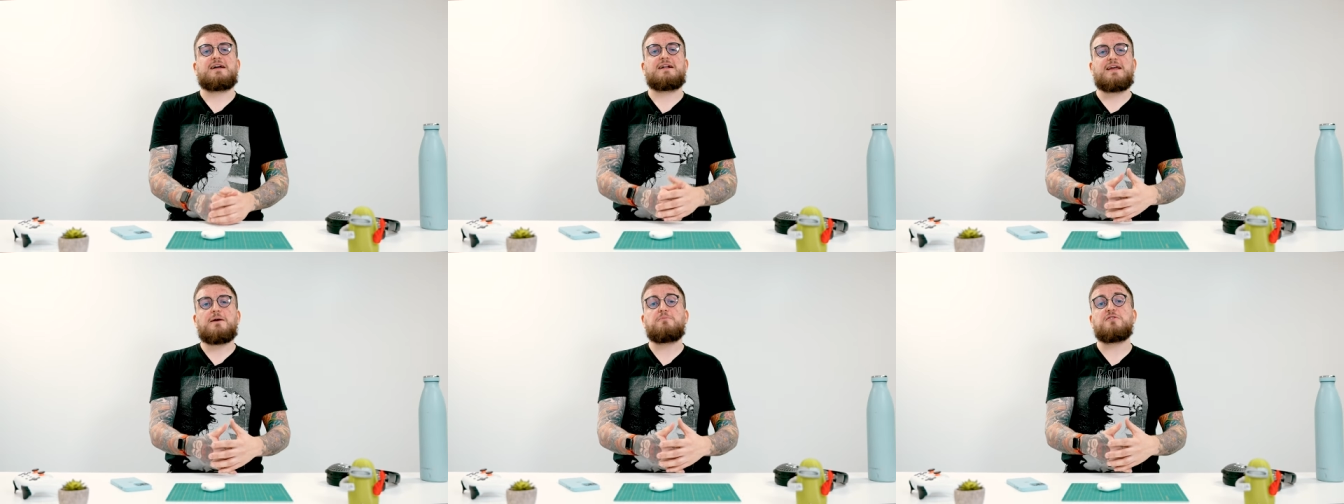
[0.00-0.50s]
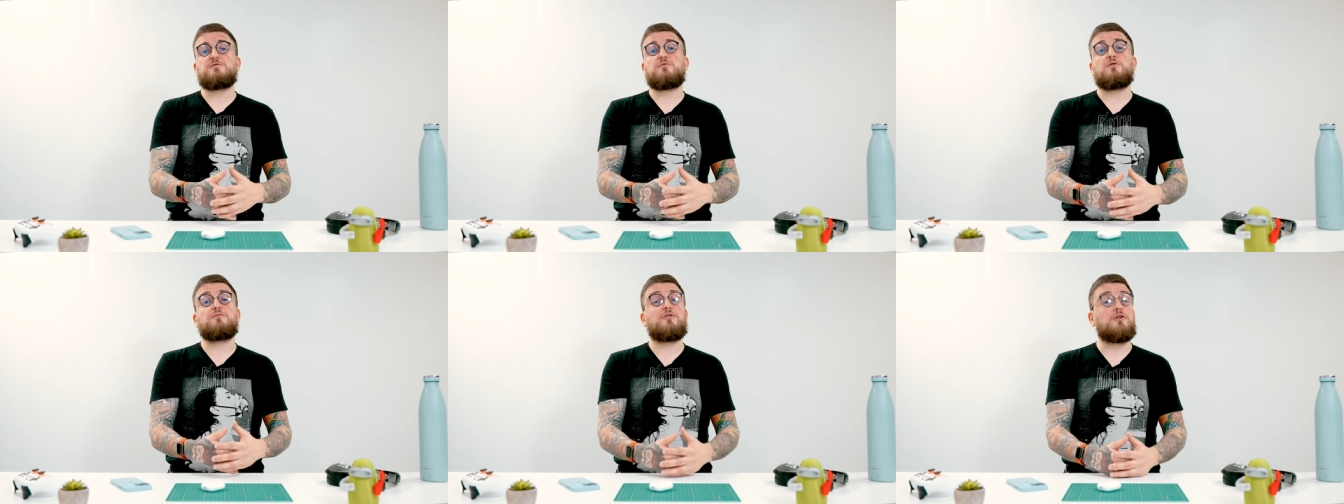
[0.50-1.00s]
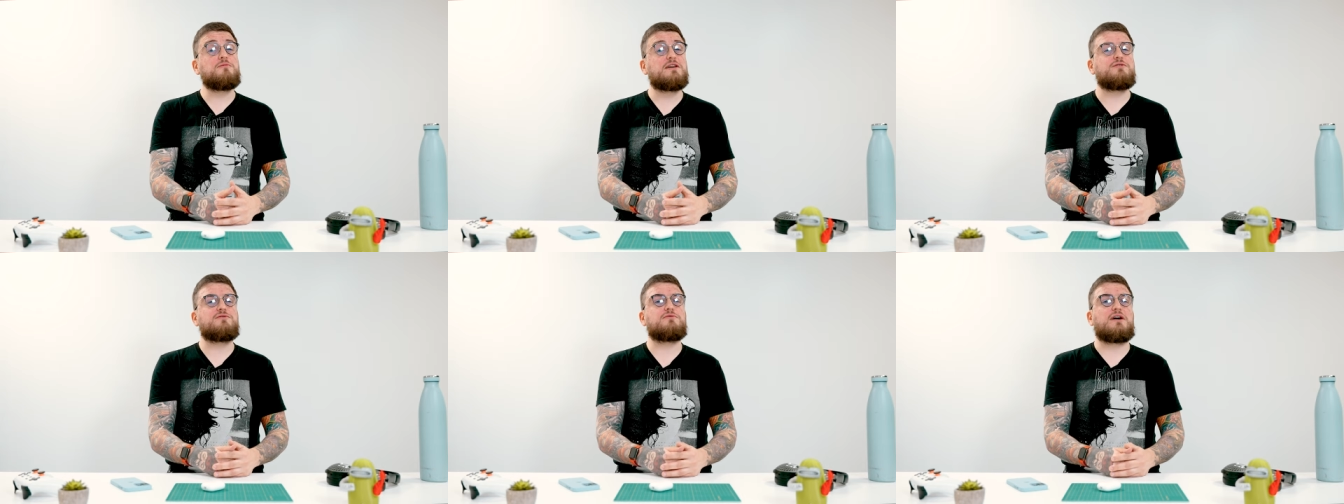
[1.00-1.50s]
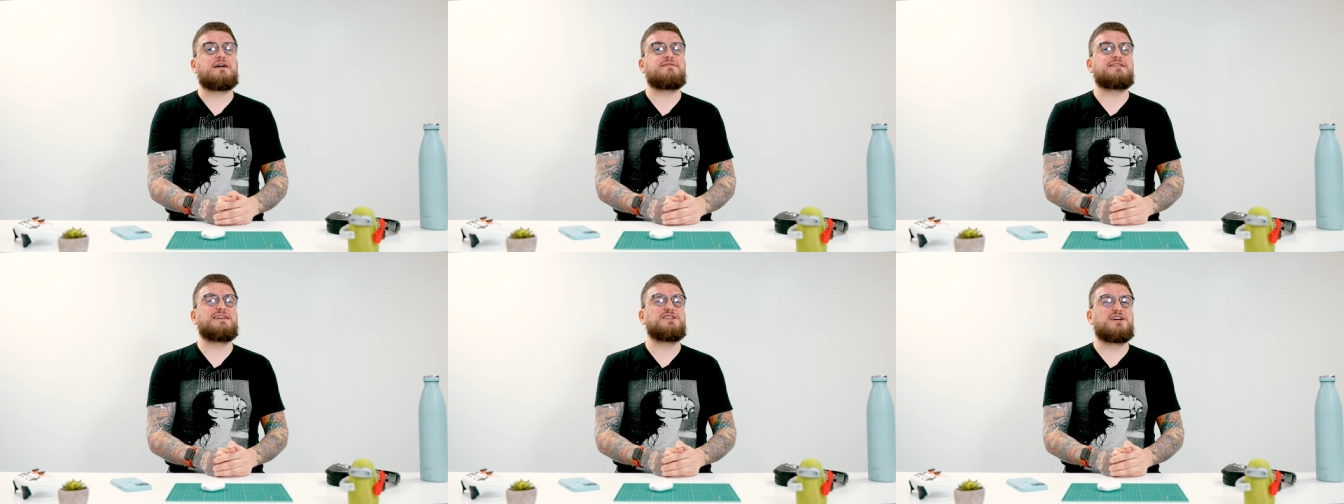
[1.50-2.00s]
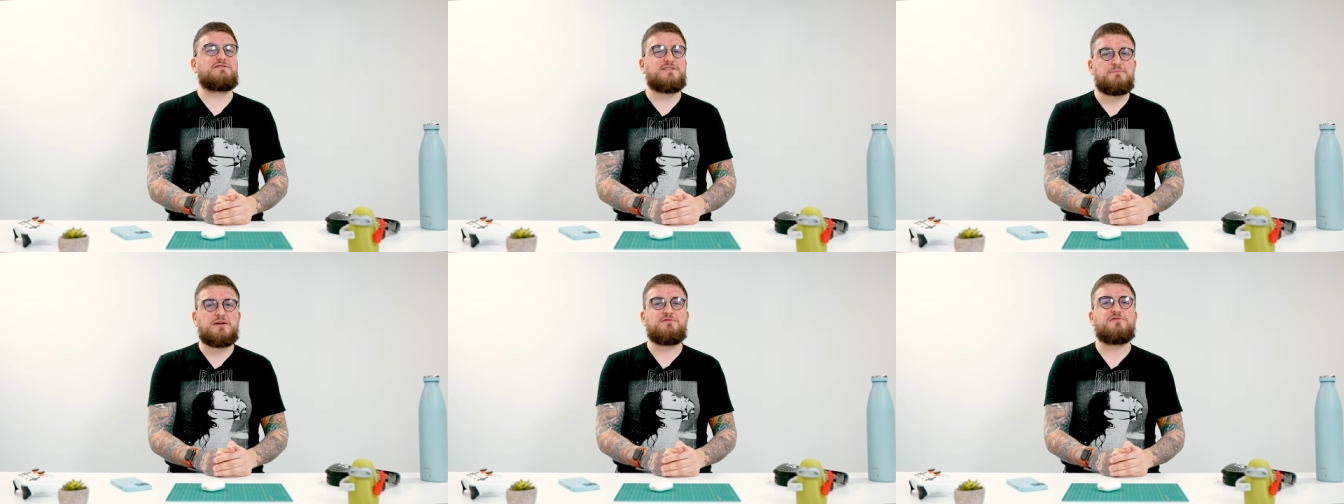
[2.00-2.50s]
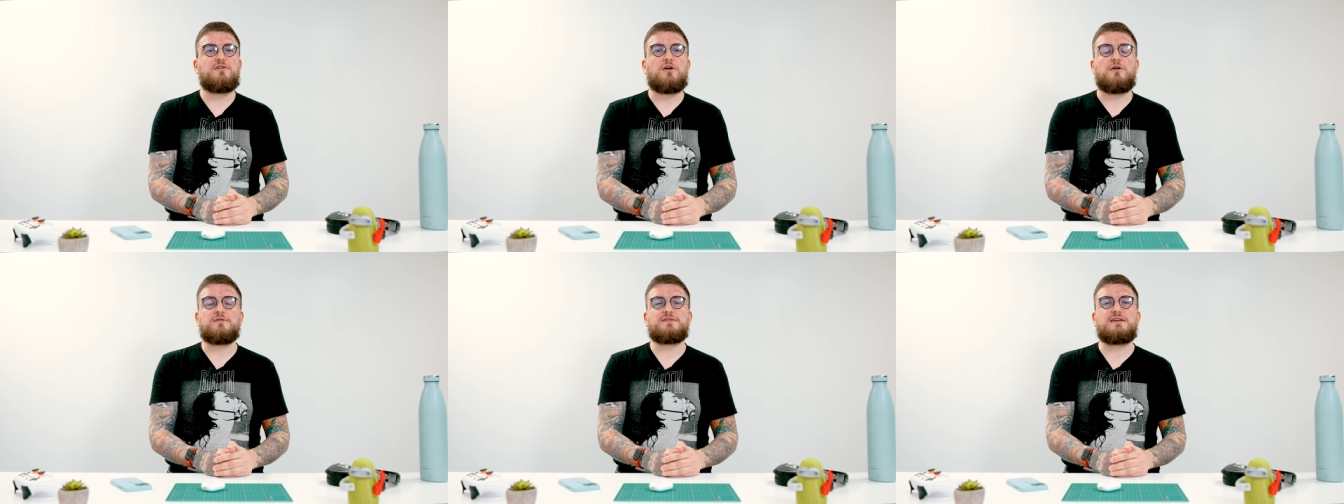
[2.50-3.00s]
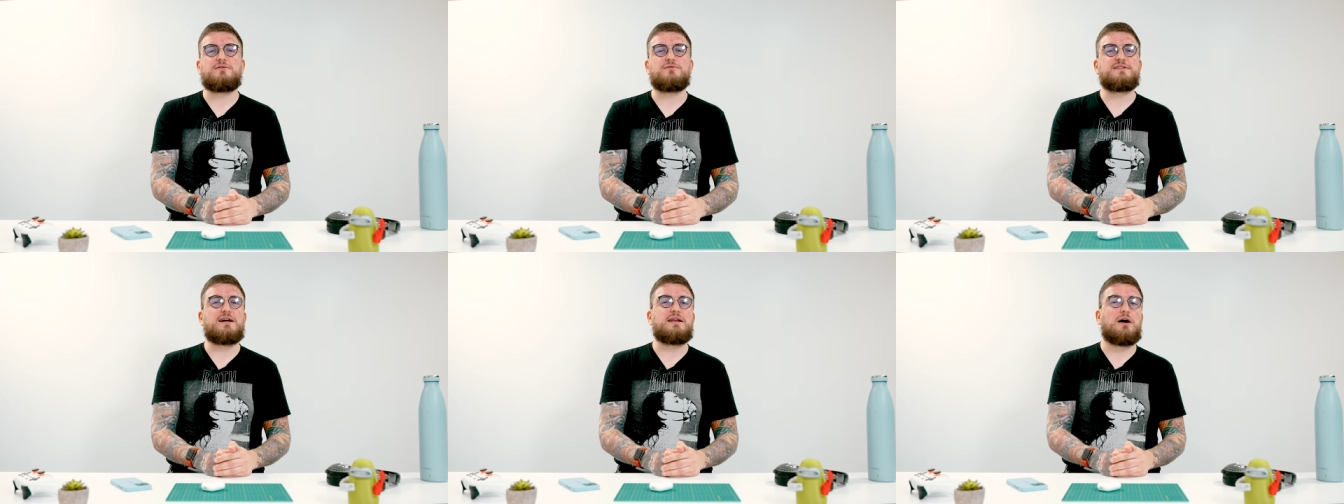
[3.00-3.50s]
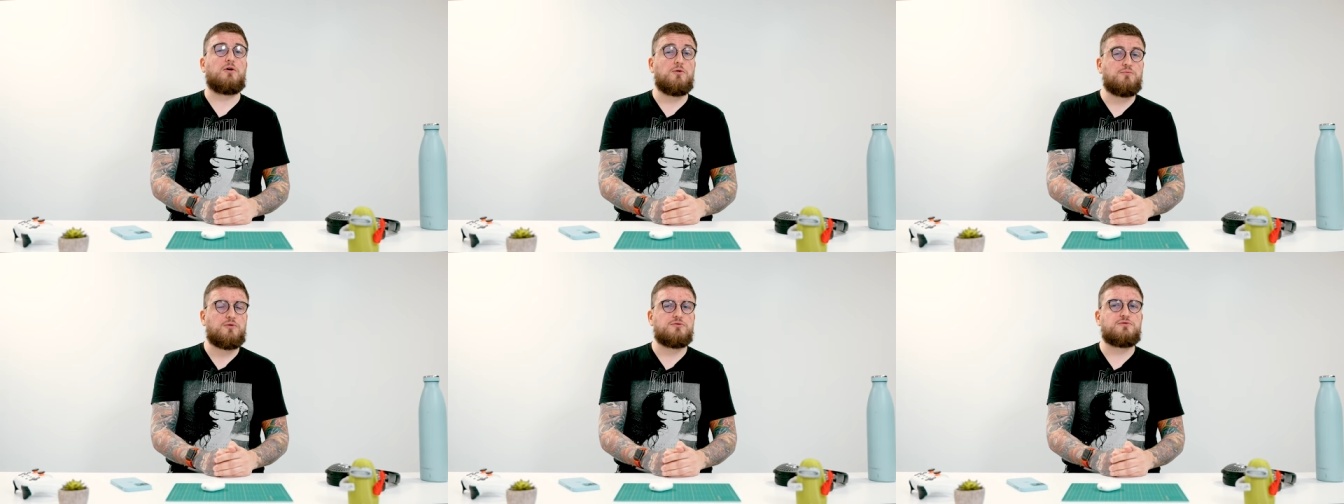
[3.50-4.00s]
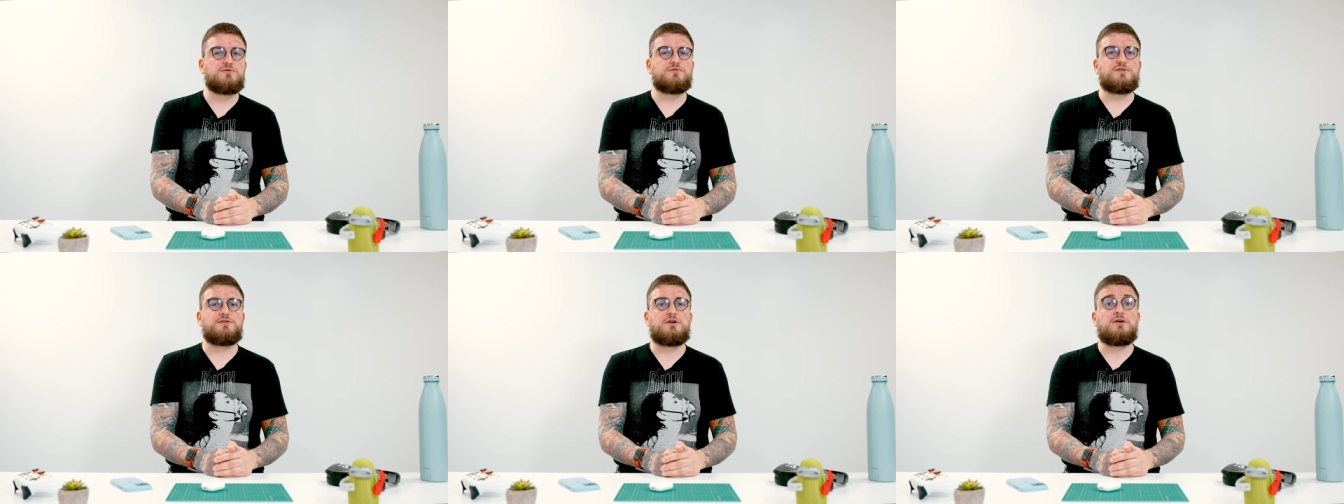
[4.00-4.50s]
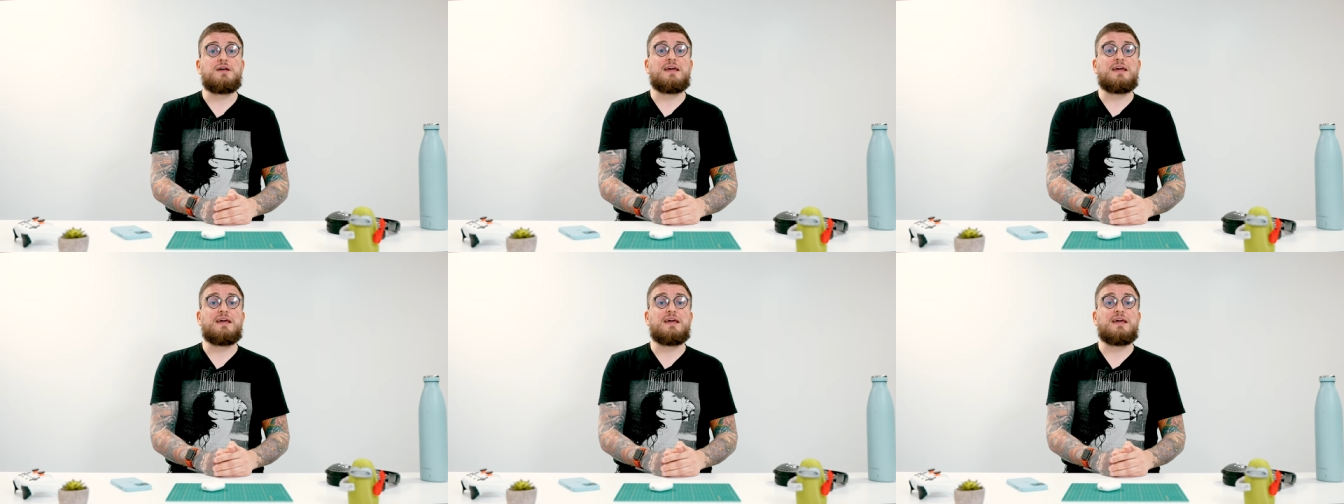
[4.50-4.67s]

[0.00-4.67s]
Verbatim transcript: Les AirPods Pro premier du nom avaient déjà frappé fort en ce qui concerne la reproduction sonore